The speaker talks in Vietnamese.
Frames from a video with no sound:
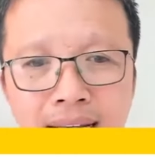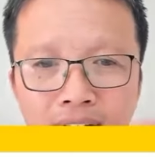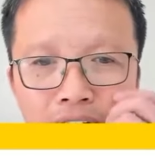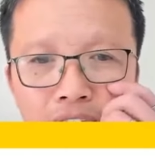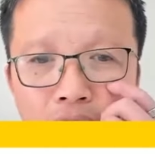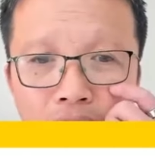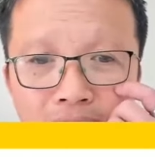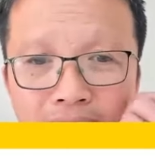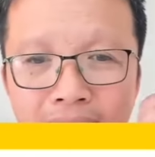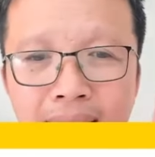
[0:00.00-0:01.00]
Rồi
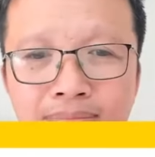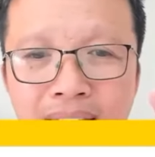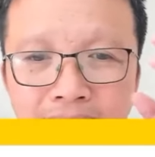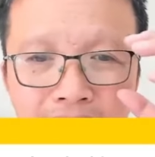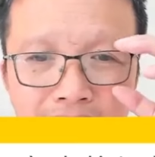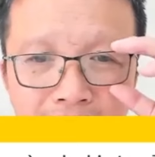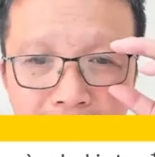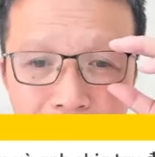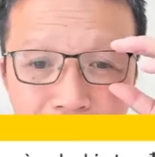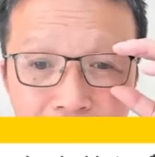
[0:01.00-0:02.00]
em giải thích là
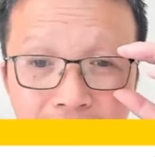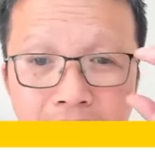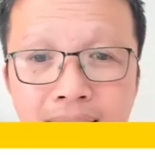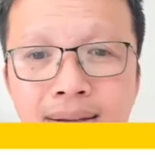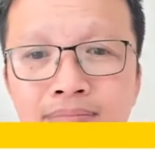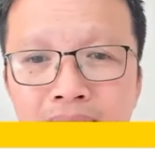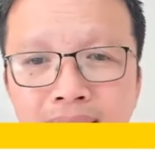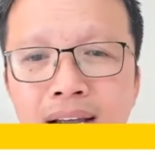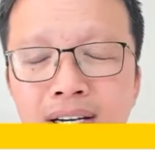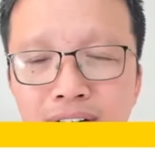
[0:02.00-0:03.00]
em chia tay mới
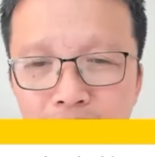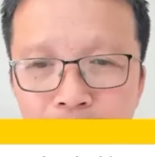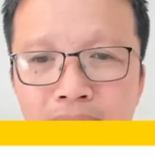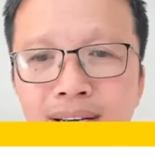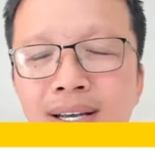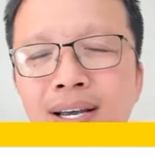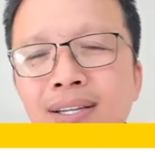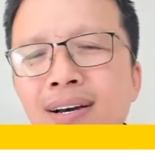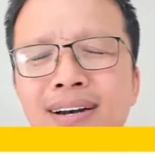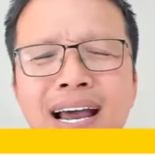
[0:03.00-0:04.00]
tới người yêu mới.
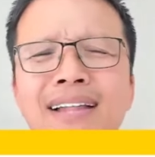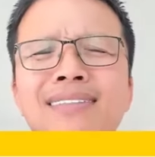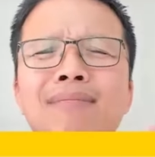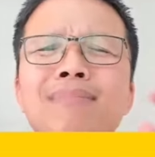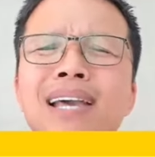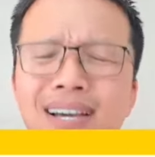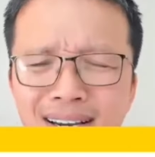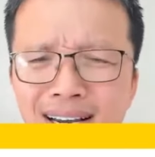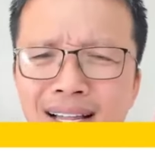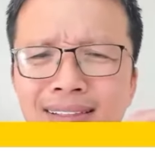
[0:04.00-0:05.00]
Thực ra anh ta biết,
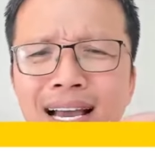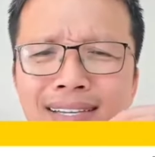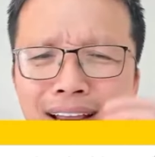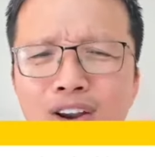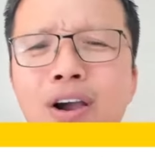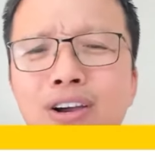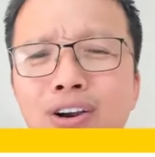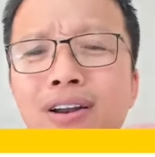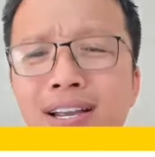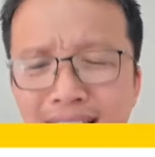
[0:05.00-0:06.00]
anh ta chỉ nói cái
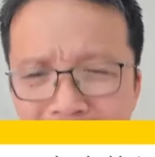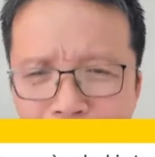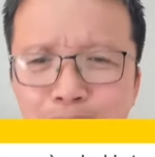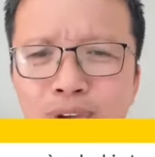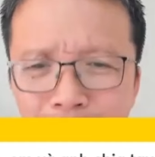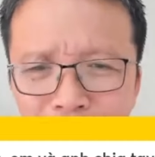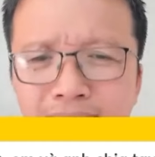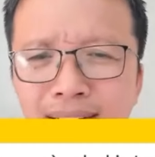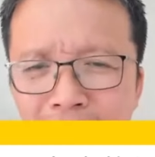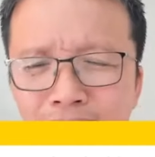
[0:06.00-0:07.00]
đó để làm cho em tức
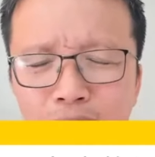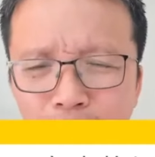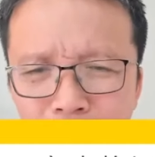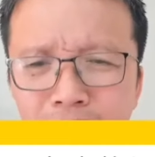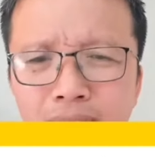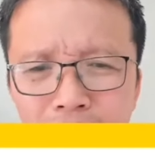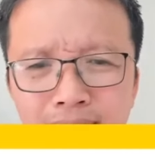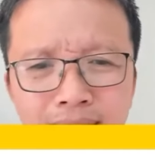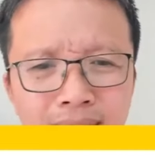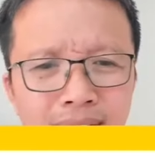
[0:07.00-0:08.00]
giận và tổn thương thôi,
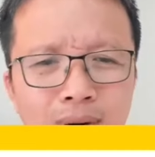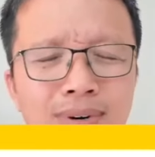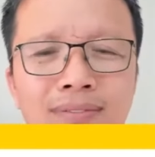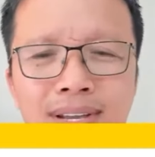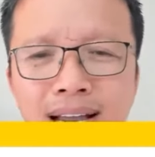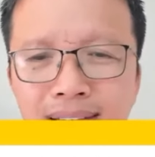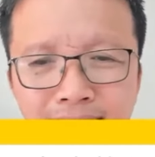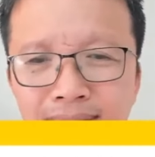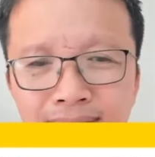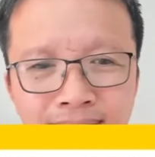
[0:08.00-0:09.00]
không cần có giải thích.
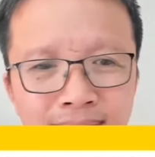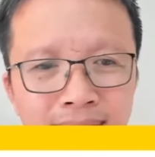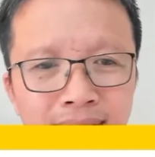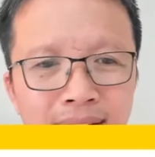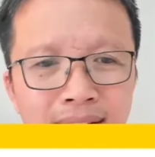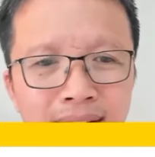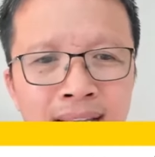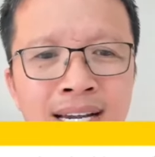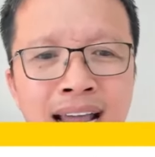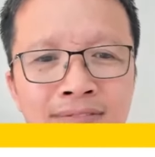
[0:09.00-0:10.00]

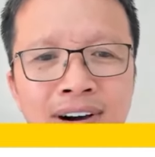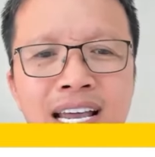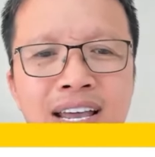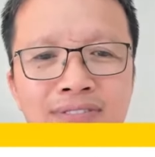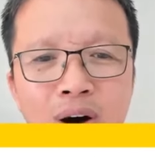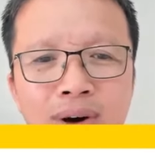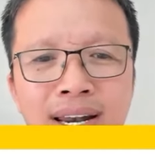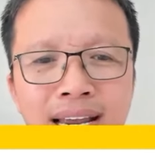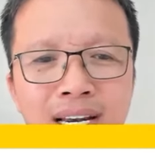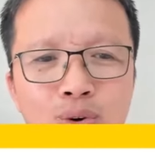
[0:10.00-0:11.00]
Nhưng em vẫn hy vọng anh
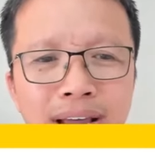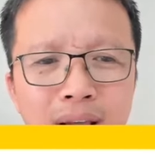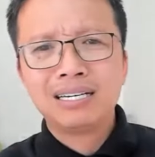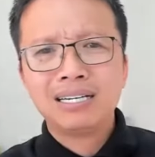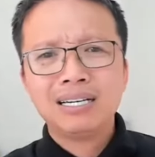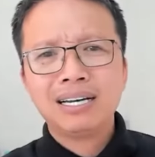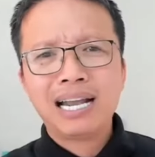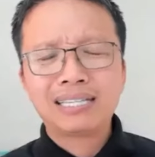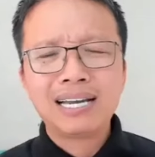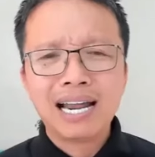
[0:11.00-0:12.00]
ấy níu kéo. Nghe
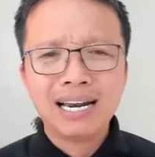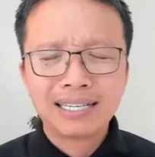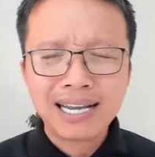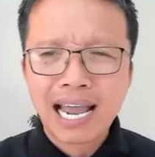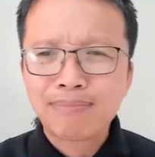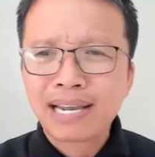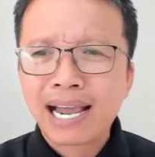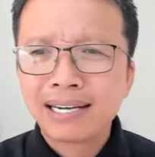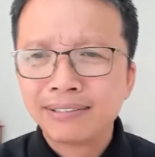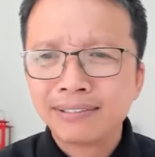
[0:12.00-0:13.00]
tới đây là thấy em
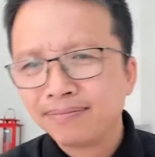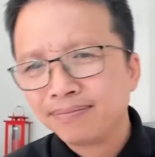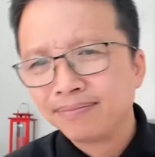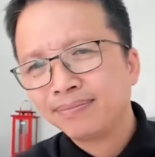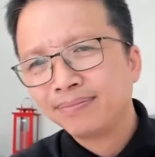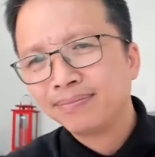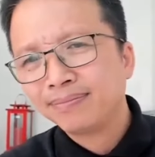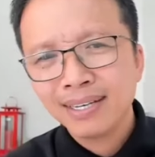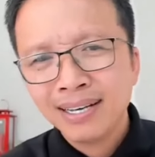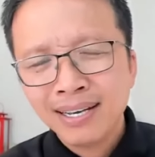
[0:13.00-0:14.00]
căng.
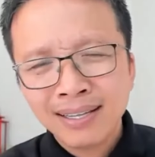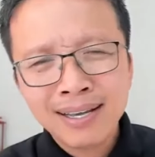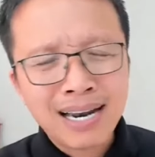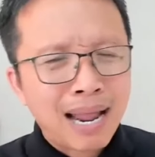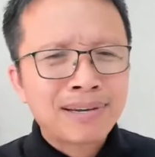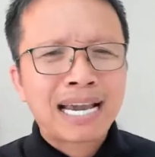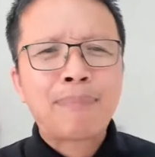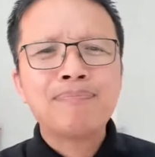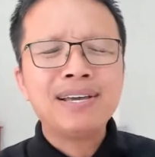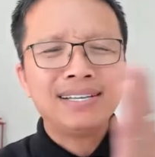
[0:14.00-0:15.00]
Tức là em cặp
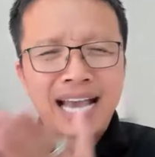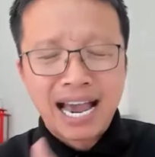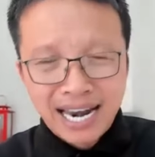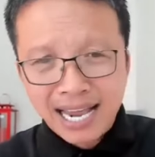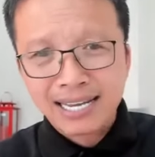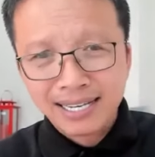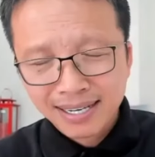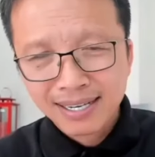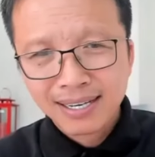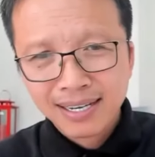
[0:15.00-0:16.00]
với thằng cha này,
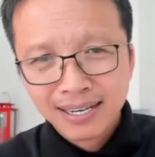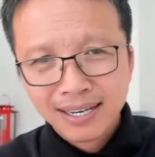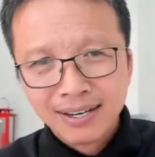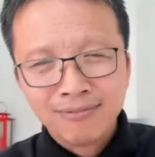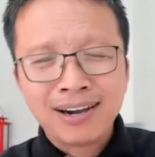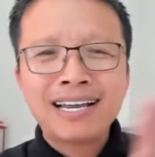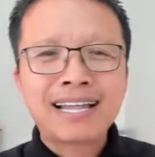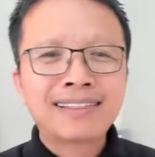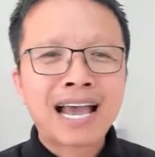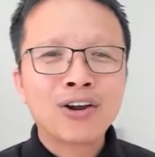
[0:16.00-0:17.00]
và khi anh
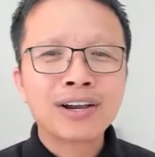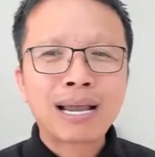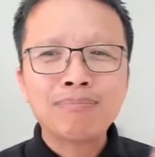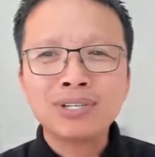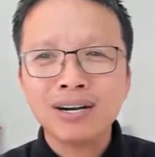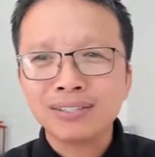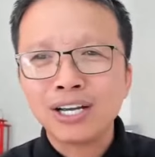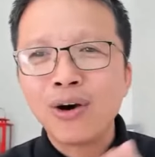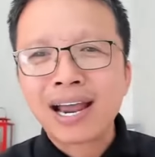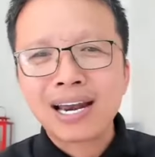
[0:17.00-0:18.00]
ta nói cắm sừng thì
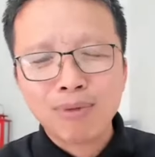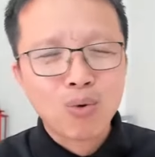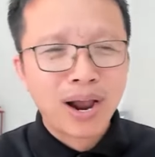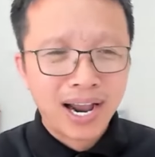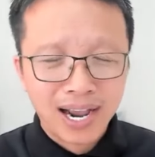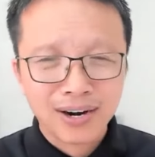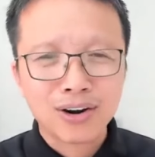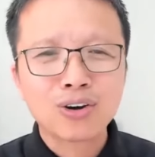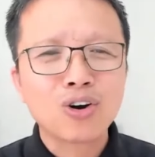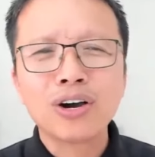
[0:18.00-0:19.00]
đoán là mối quan hệ đó nó
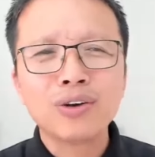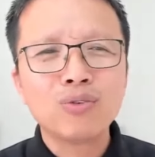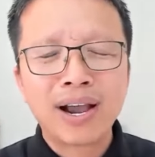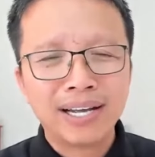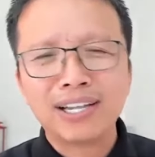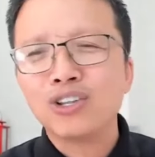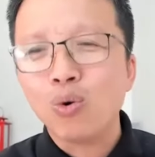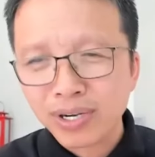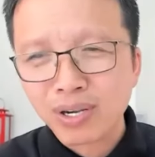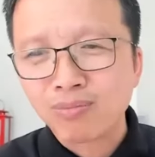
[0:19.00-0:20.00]
có cái quan hệ tình dục
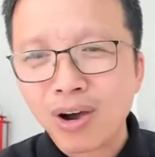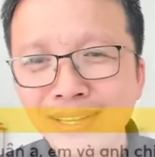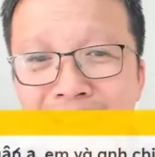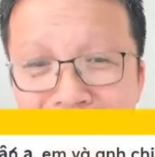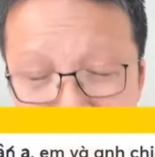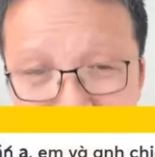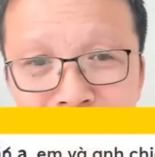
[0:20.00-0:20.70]
ở trong đó tà le rồi.